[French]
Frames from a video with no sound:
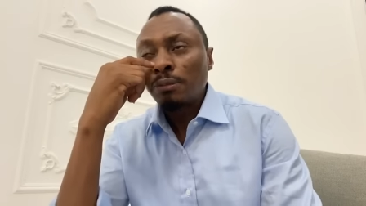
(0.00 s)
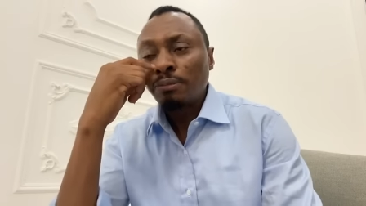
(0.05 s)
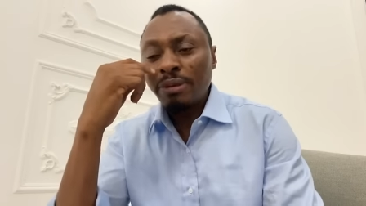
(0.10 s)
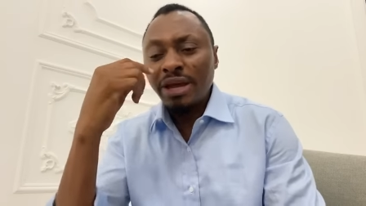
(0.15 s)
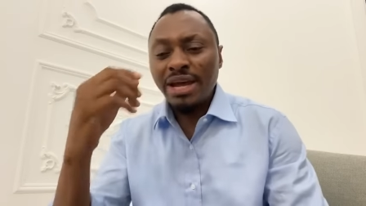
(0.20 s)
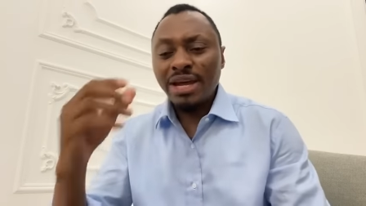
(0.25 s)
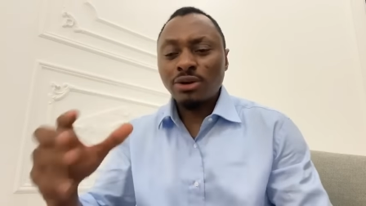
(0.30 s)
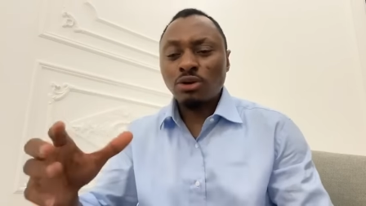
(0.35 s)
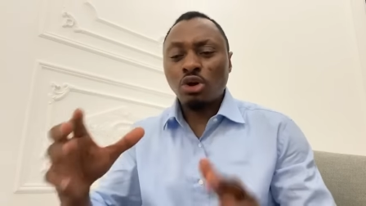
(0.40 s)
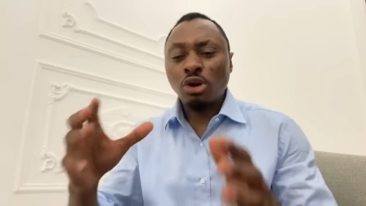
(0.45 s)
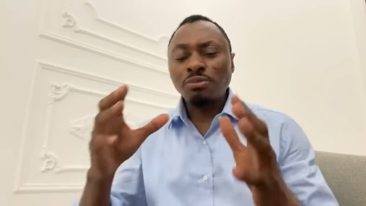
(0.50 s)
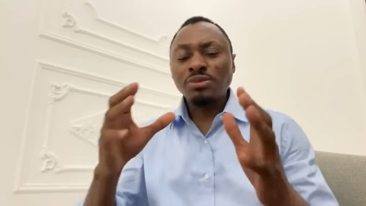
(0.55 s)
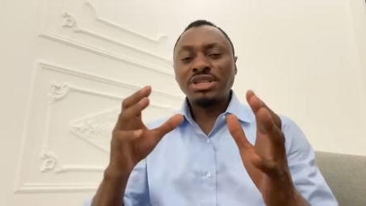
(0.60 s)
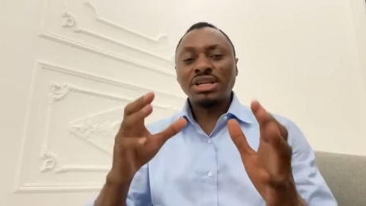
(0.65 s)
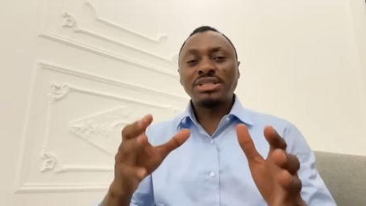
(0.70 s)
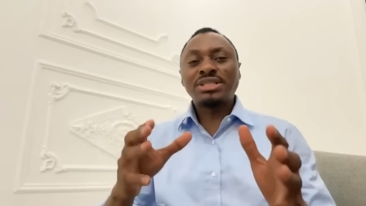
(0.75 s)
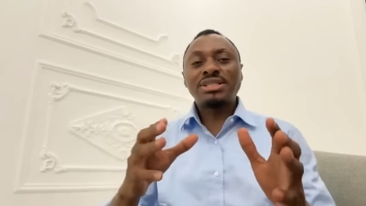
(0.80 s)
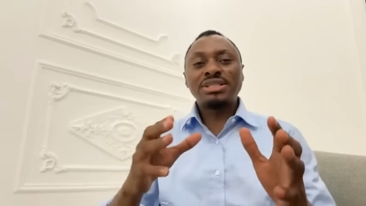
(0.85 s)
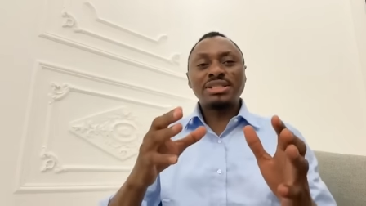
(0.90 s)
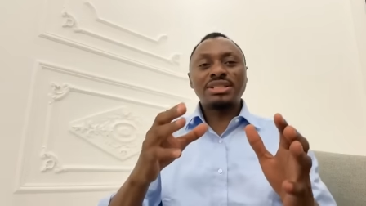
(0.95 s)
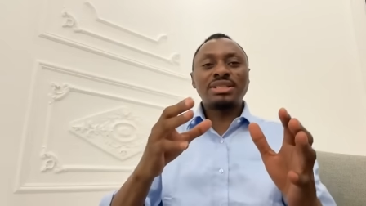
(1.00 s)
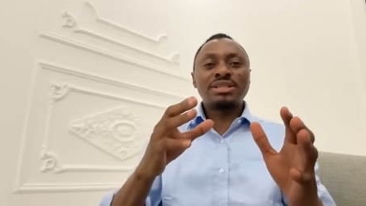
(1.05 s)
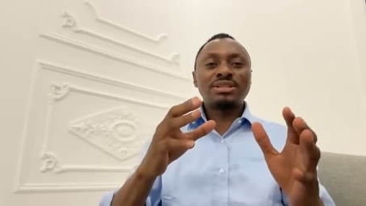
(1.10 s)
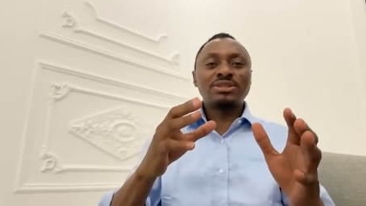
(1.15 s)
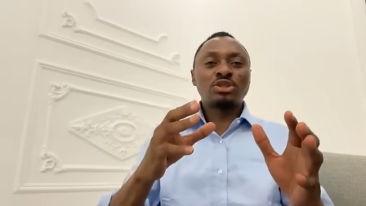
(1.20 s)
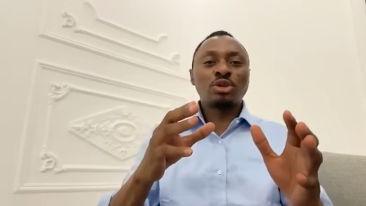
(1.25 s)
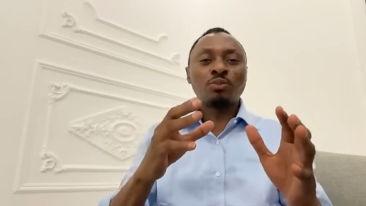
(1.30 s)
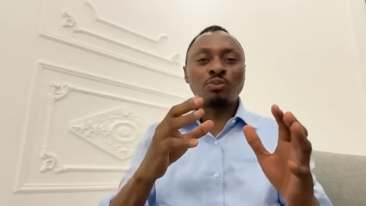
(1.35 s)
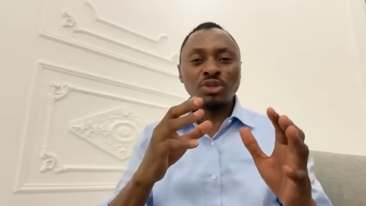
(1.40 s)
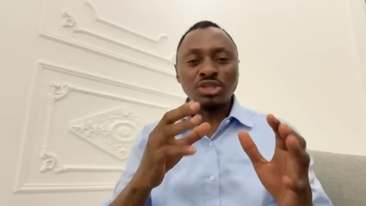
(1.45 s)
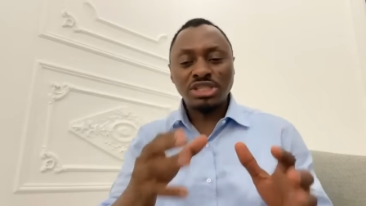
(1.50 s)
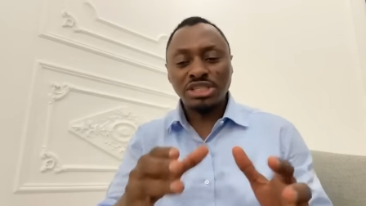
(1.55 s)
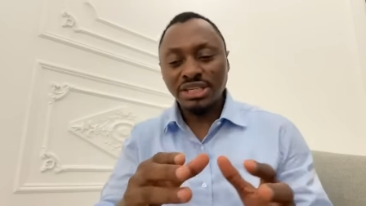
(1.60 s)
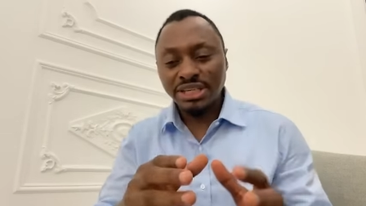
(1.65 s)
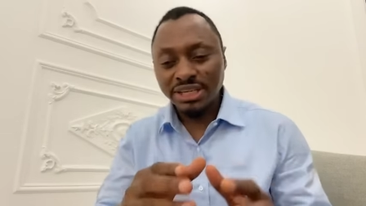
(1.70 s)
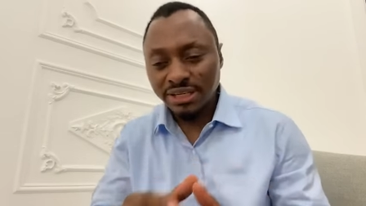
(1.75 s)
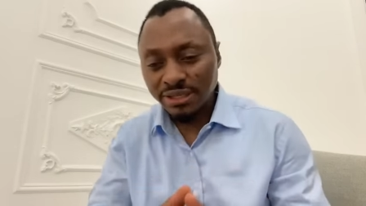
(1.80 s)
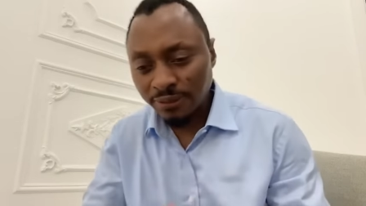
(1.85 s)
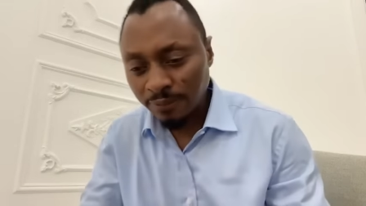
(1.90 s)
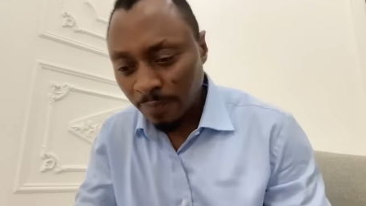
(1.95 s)
Mais, comme j'ai dit depuis
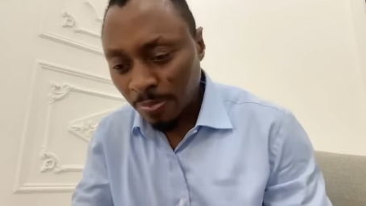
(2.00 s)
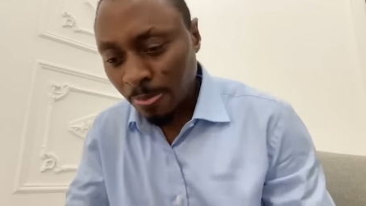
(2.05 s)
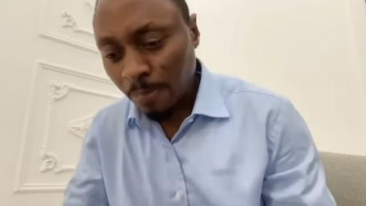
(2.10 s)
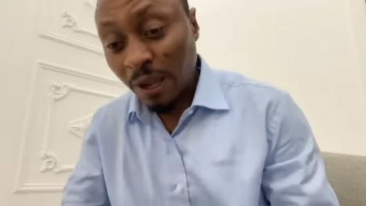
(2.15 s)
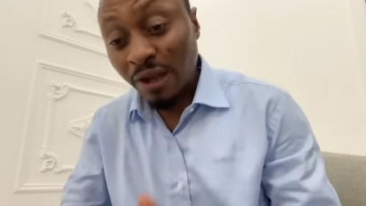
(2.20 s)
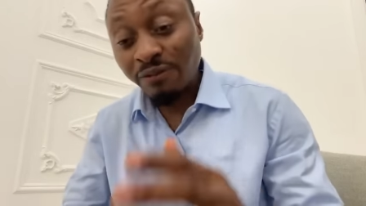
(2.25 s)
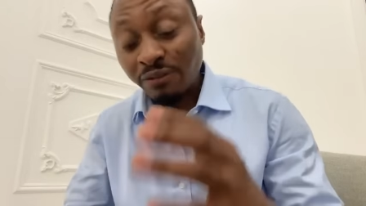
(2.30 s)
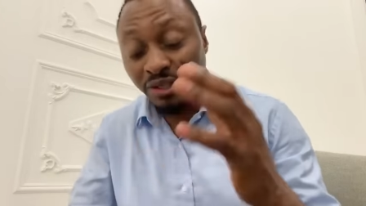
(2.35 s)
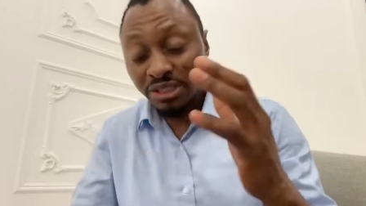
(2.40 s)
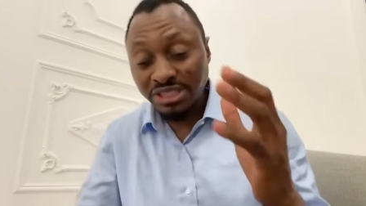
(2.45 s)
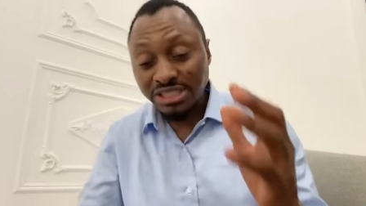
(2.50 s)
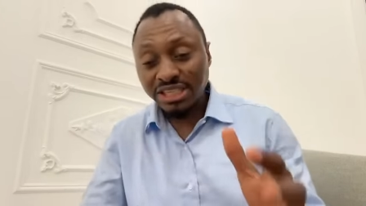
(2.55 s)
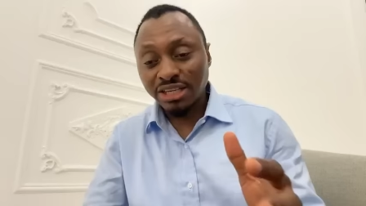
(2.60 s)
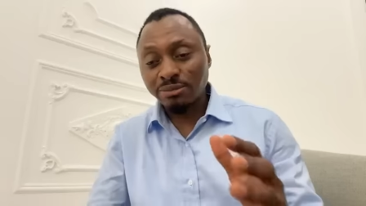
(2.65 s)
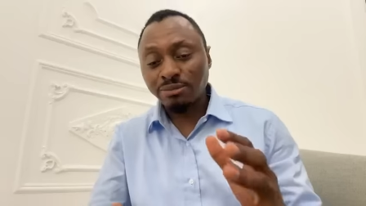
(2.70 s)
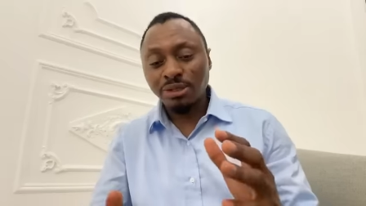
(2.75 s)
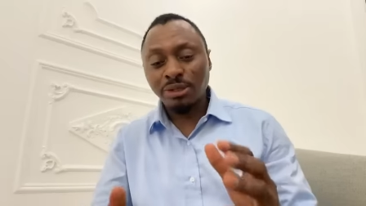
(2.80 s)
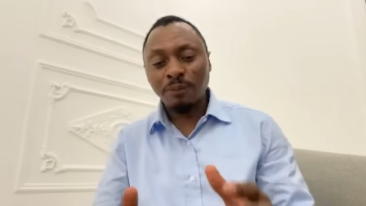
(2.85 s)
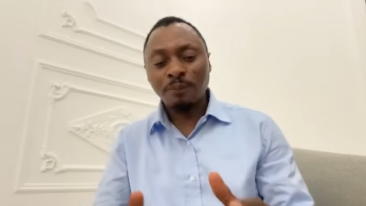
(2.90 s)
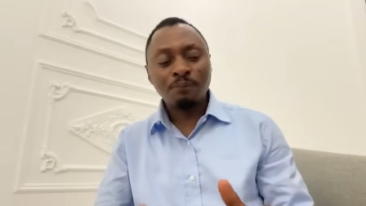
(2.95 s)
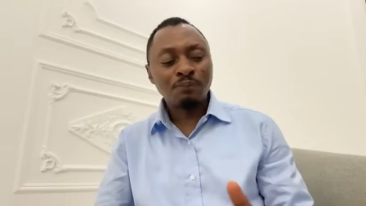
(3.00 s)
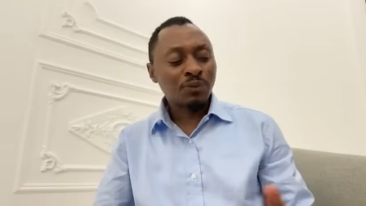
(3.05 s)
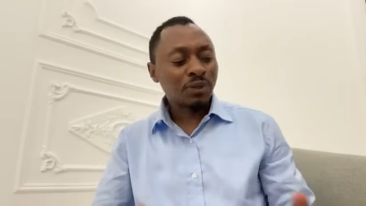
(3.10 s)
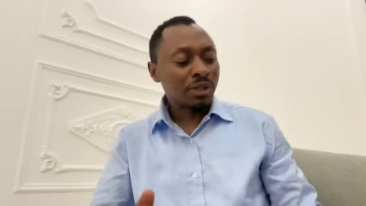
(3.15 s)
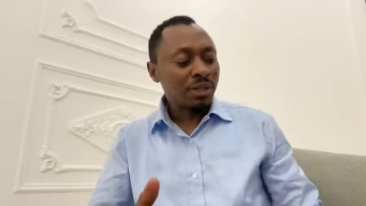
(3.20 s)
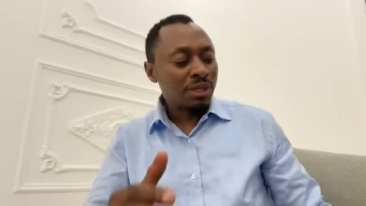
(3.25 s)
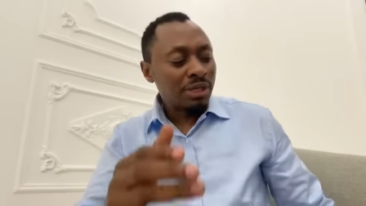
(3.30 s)
hier, avant-hier même,